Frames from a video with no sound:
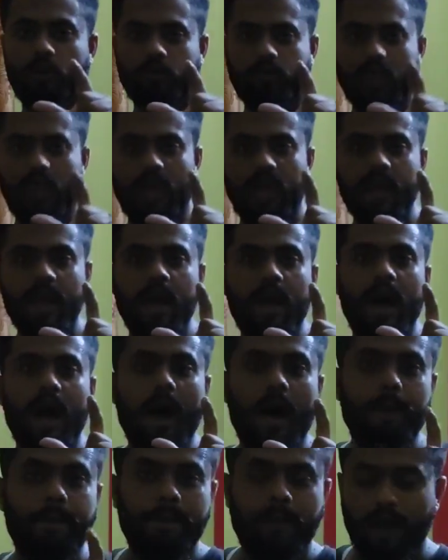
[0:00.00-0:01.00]
जो होता है
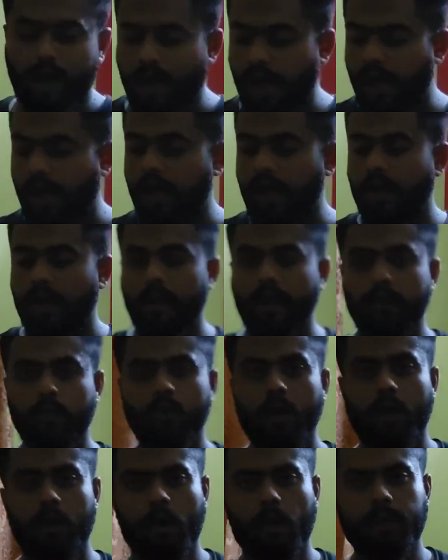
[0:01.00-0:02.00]
आपका
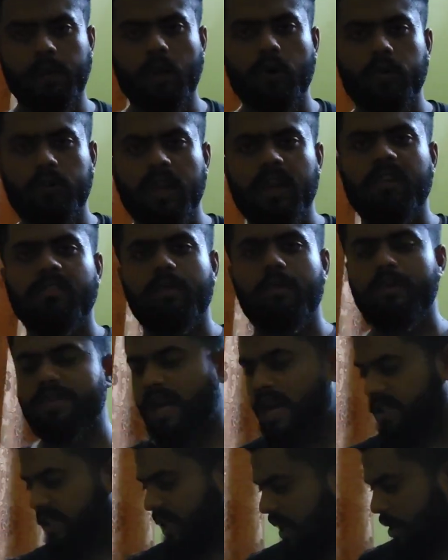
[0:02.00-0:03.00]
जो अडोप्टर होता है किसी भी
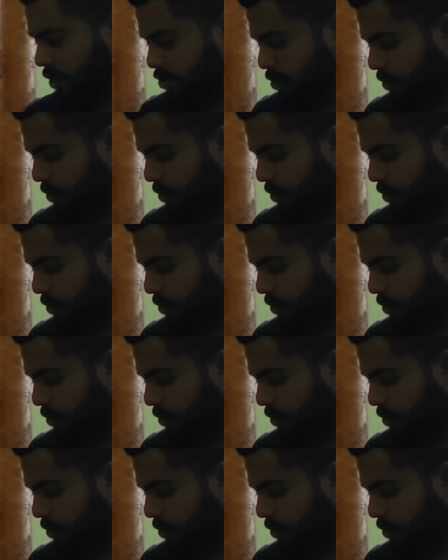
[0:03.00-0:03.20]
चार्जर का